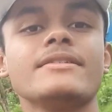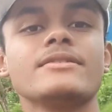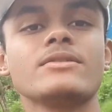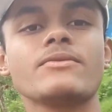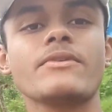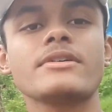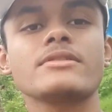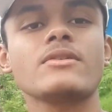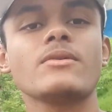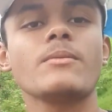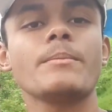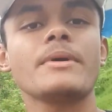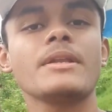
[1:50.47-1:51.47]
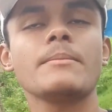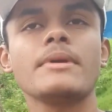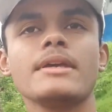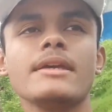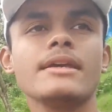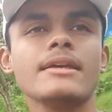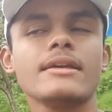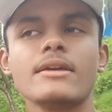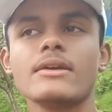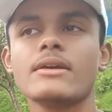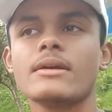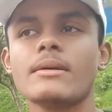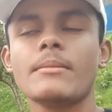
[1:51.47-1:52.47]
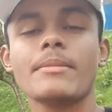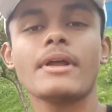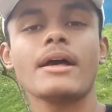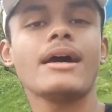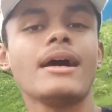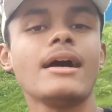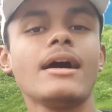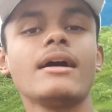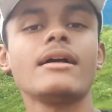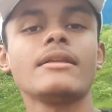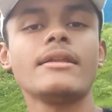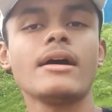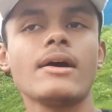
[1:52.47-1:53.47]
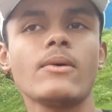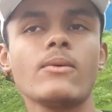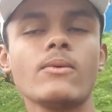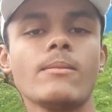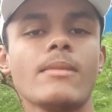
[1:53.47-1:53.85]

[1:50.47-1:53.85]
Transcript: Só tô fazendo imprimir pra dar o